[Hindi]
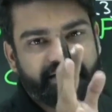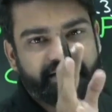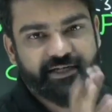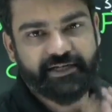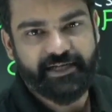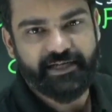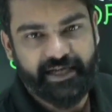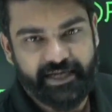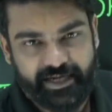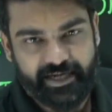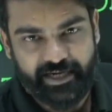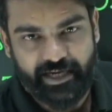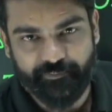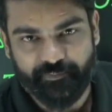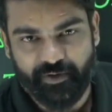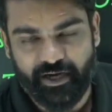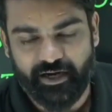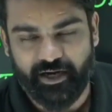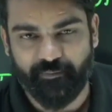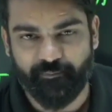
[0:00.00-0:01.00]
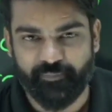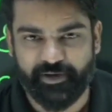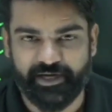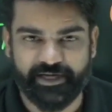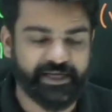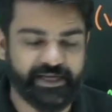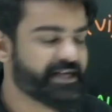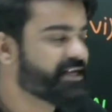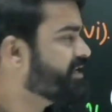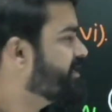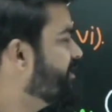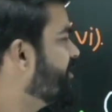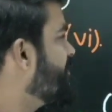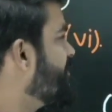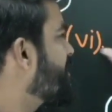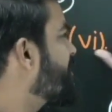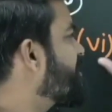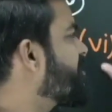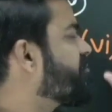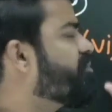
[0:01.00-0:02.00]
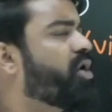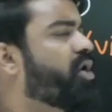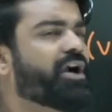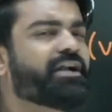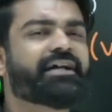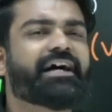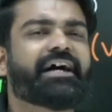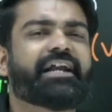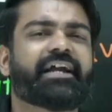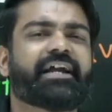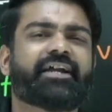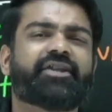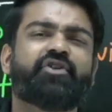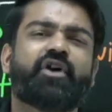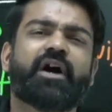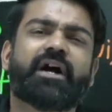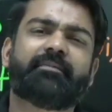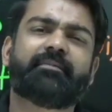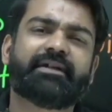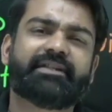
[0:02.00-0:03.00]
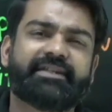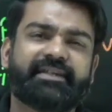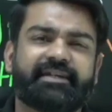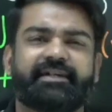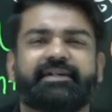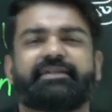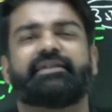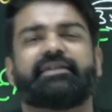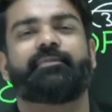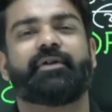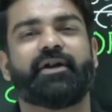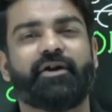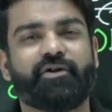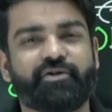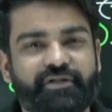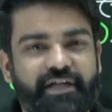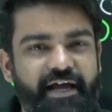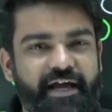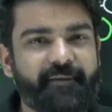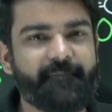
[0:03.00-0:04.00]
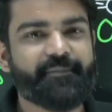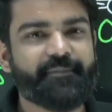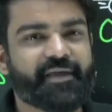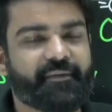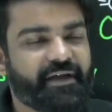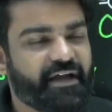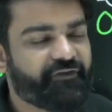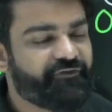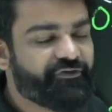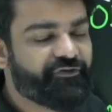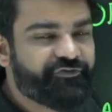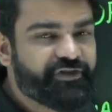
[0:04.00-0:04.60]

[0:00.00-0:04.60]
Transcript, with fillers: का टारगेट आपका कंप्लीट है ये बस स्मॉल टारगेट है जो हर बच्चे का सपना होता है कि भैया